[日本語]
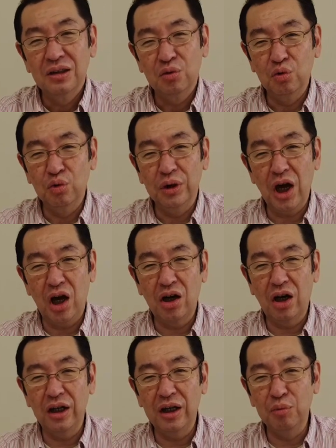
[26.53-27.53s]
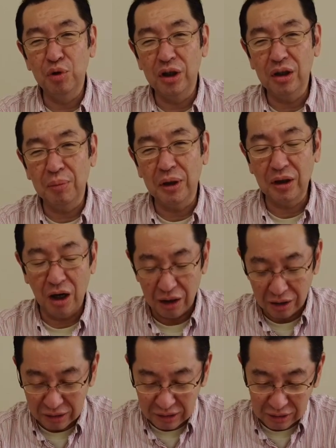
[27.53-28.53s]
今度は100回へ向けてまた
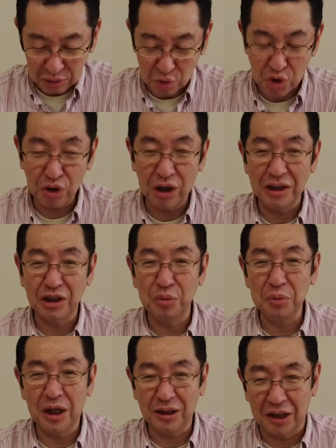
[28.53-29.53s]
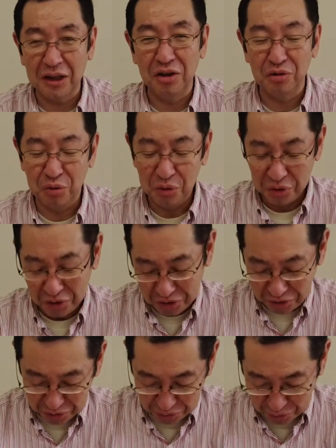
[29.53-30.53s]
50回積み重ねると
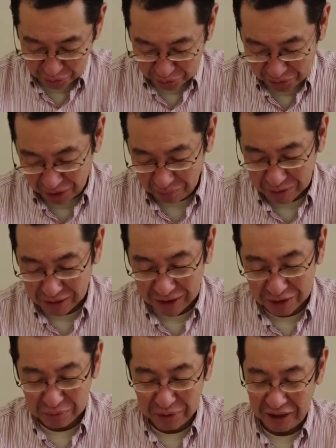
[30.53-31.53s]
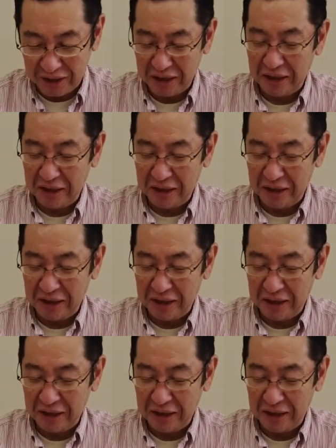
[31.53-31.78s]
いうことになりますけれどもね、